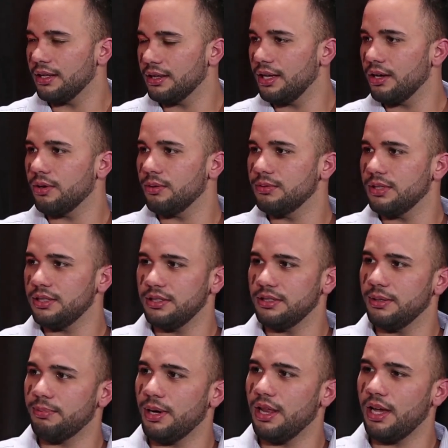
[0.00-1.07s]
né, como já diz
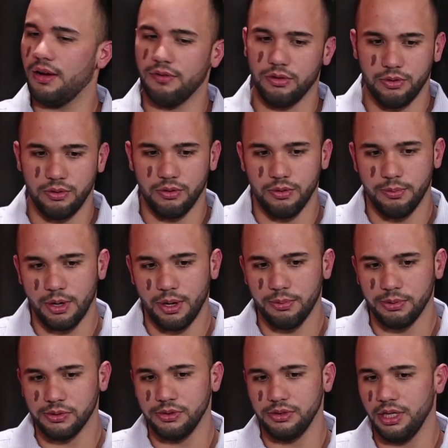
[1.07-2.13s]
a palavra, o, o
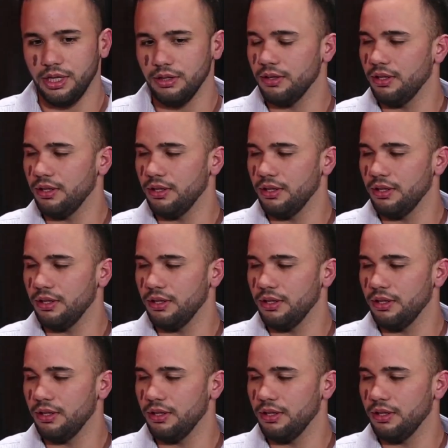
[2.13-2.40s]
próprio sujeito